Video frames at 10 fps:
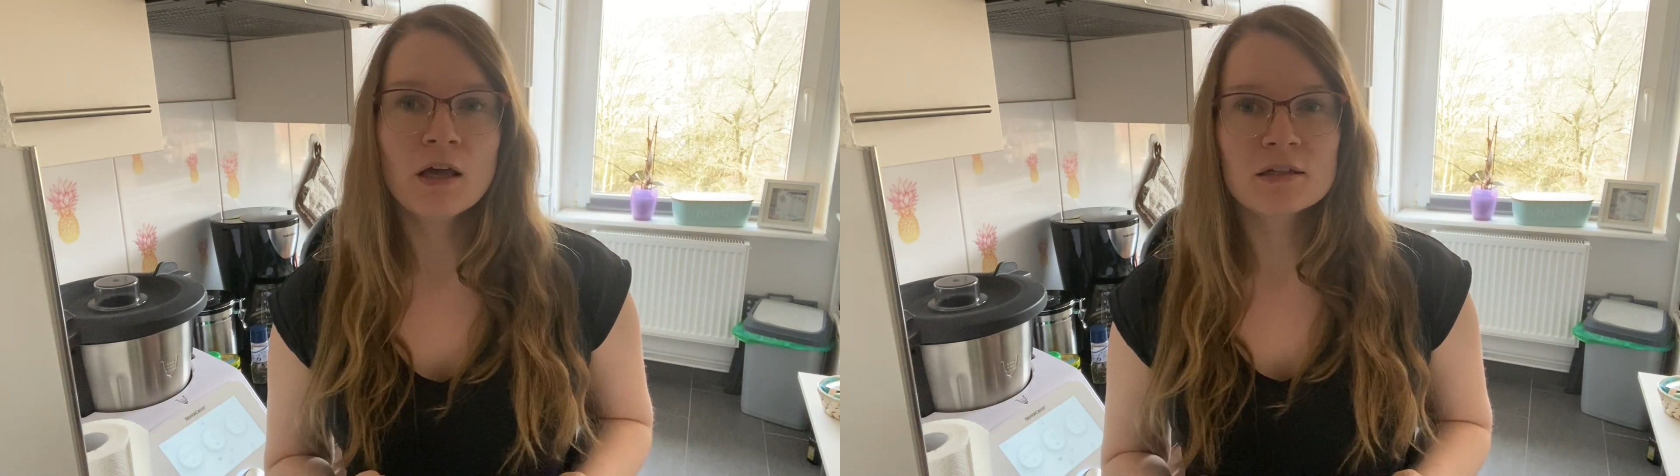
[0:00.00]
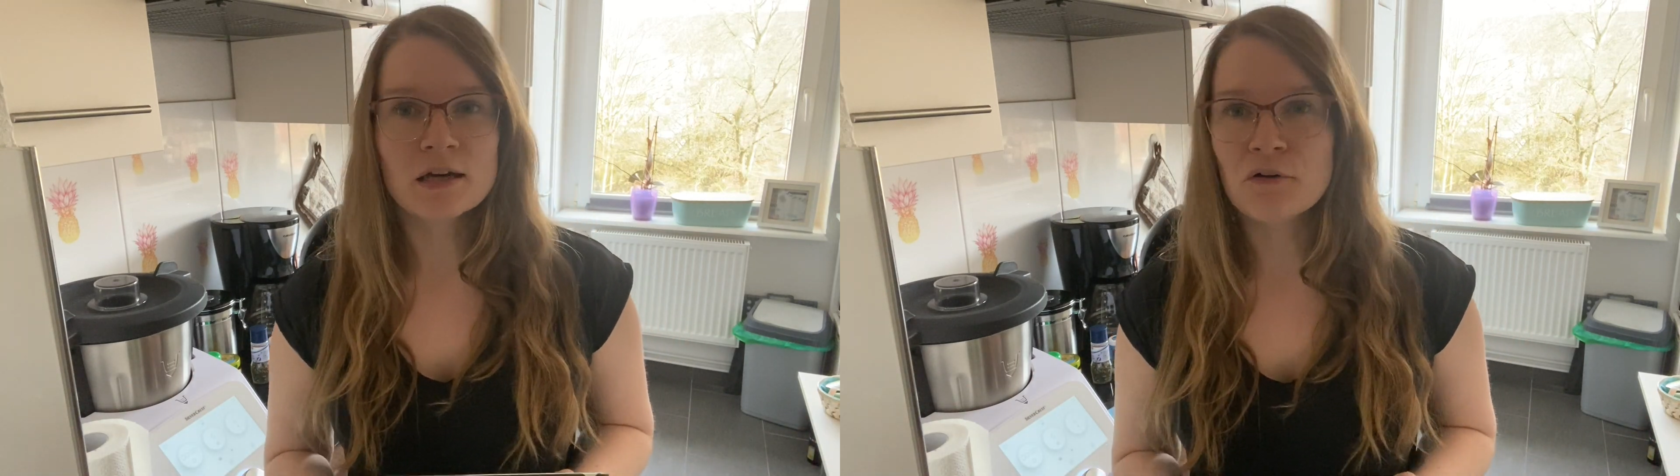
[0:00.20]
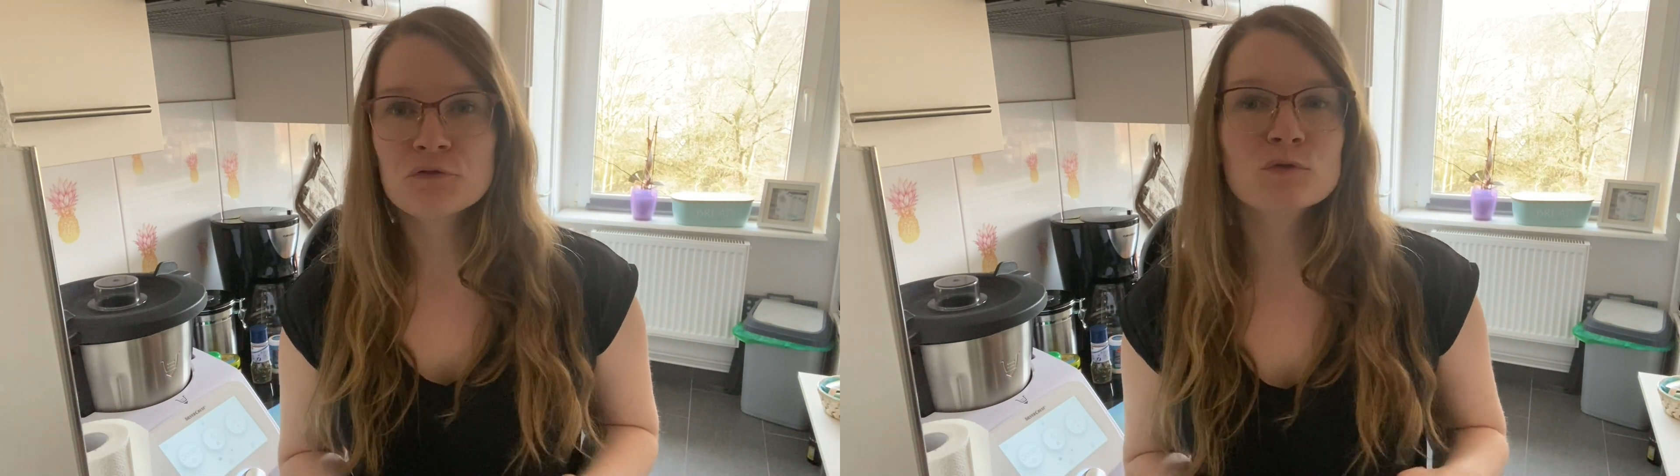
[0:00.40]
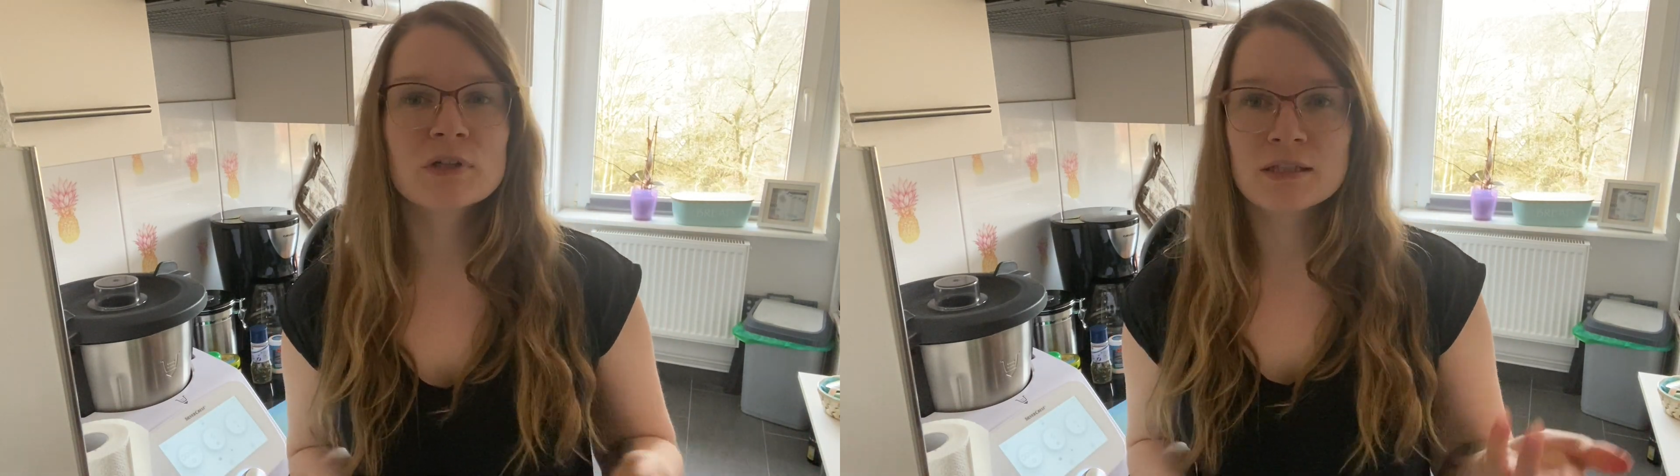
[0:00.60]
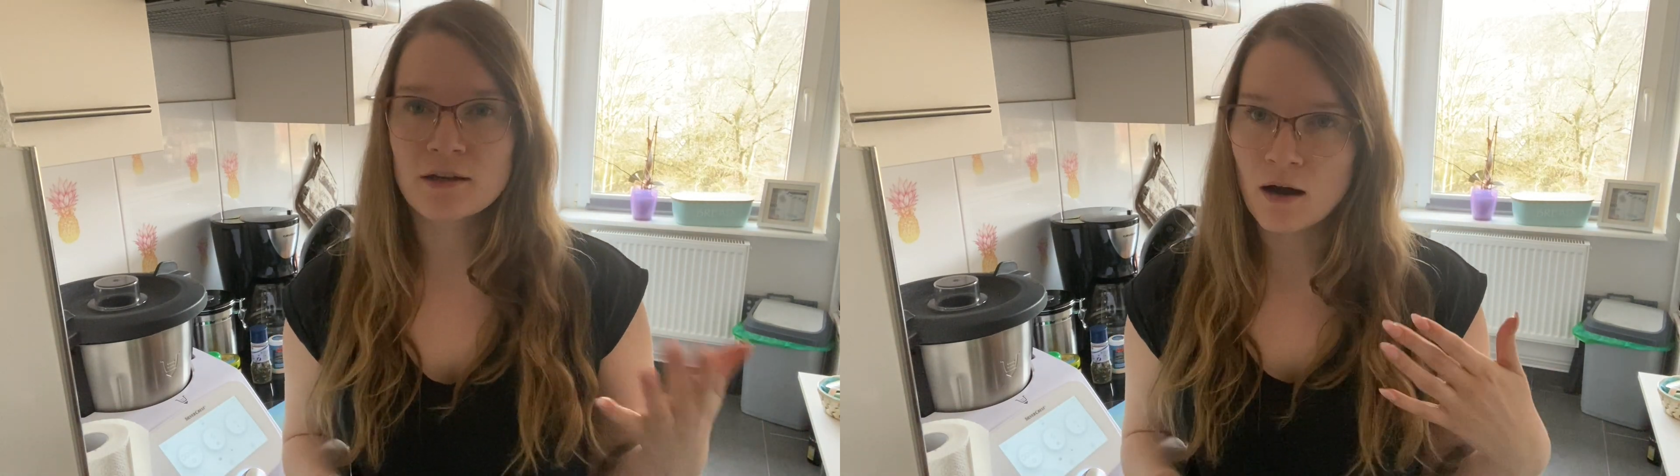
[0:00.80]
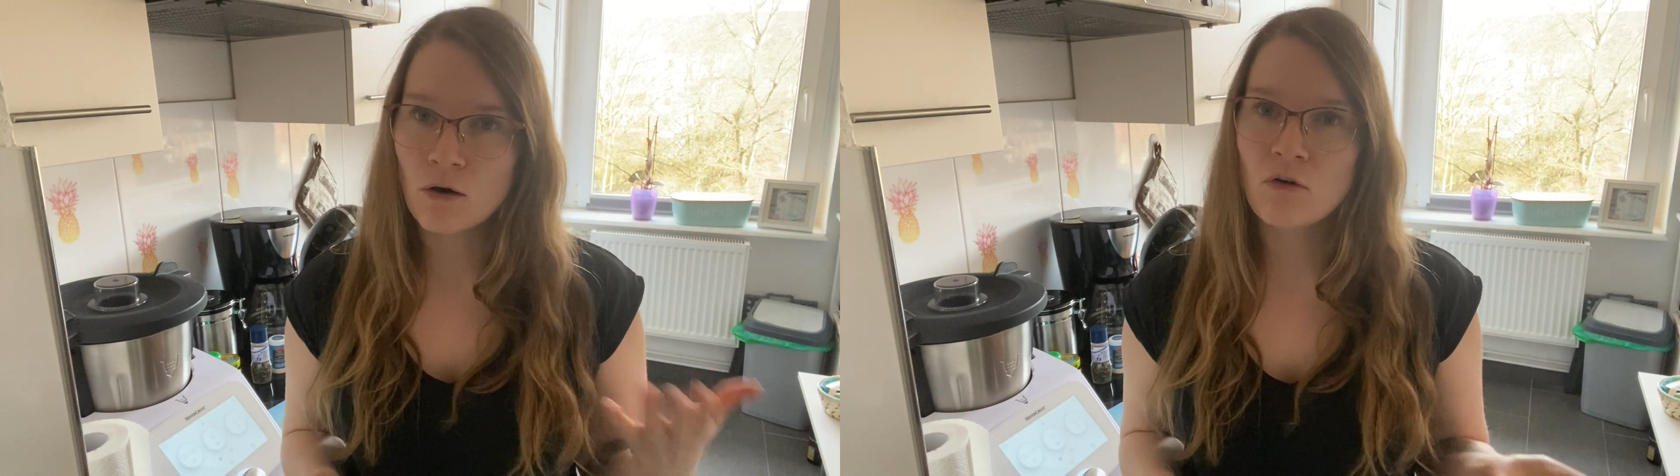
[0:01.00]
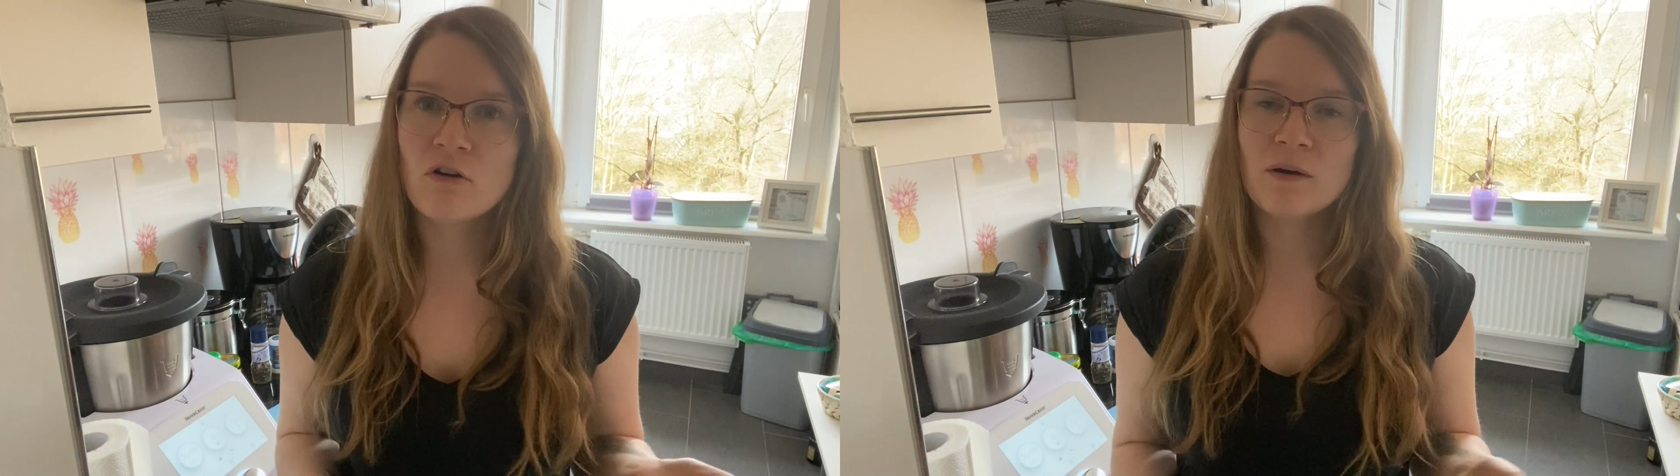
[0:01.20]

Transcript: drauf tun geht ja auch,